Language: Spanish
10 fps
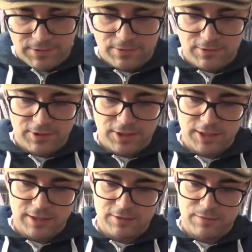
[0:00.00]

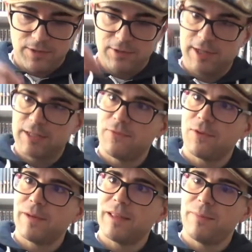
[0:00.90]
golosinas, gominolas en
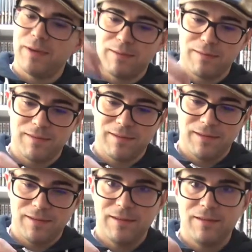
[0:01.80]
forma de pez.
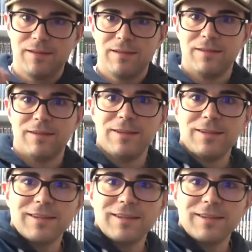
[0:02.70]
¿Veis?